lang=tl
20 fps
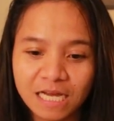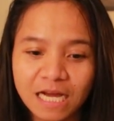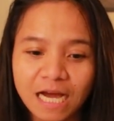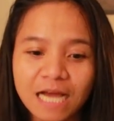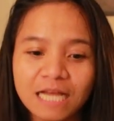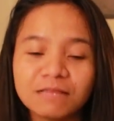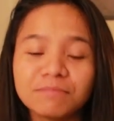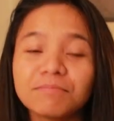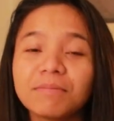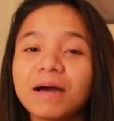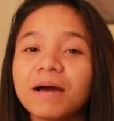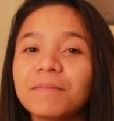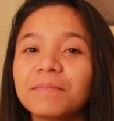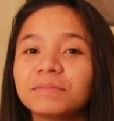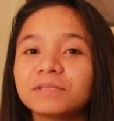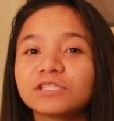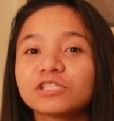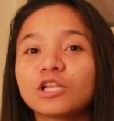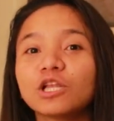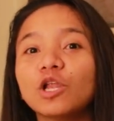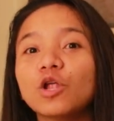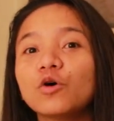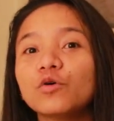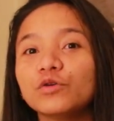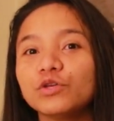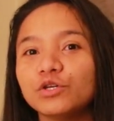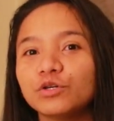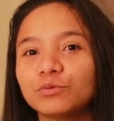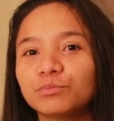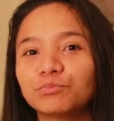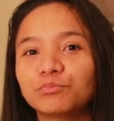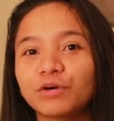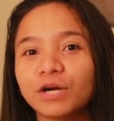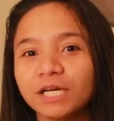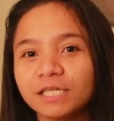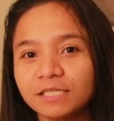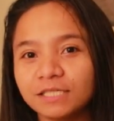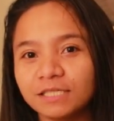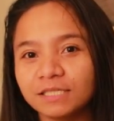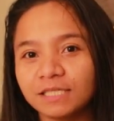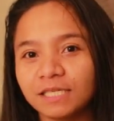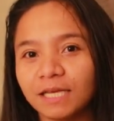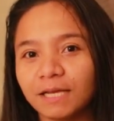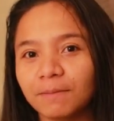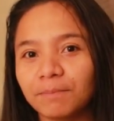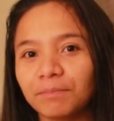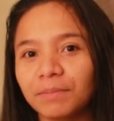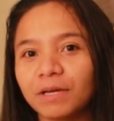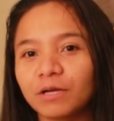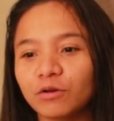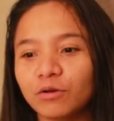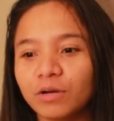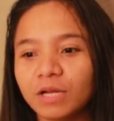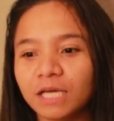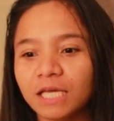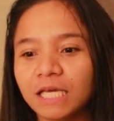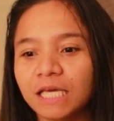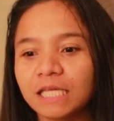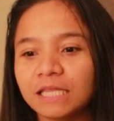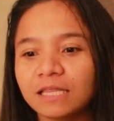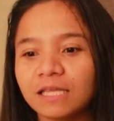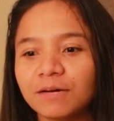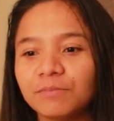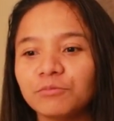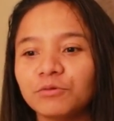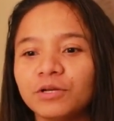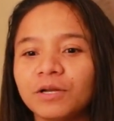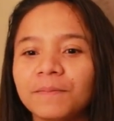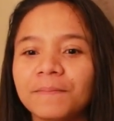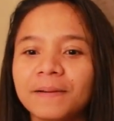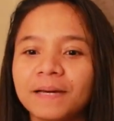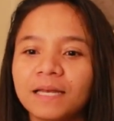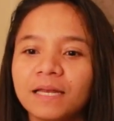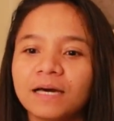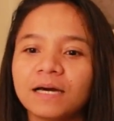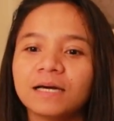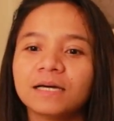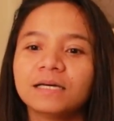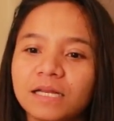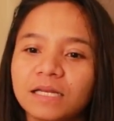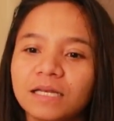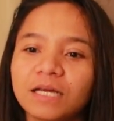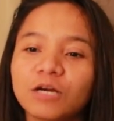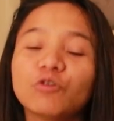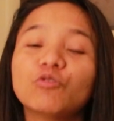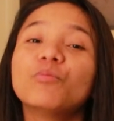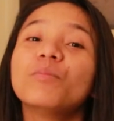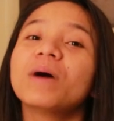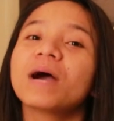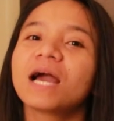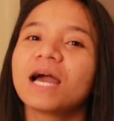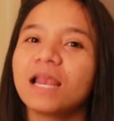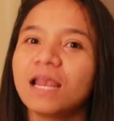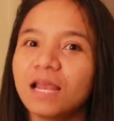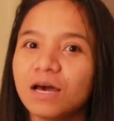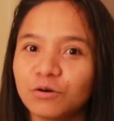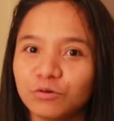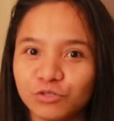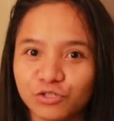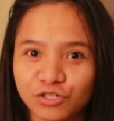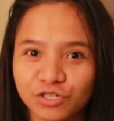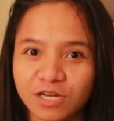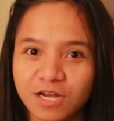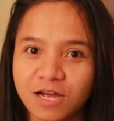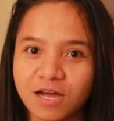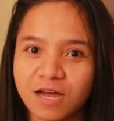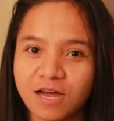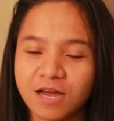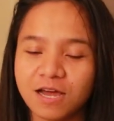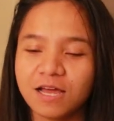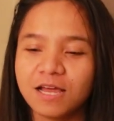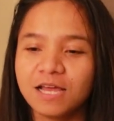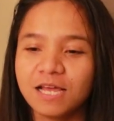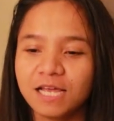kahit ma slow yung processing, pero nakikita mo naman na nagumagalaw siya.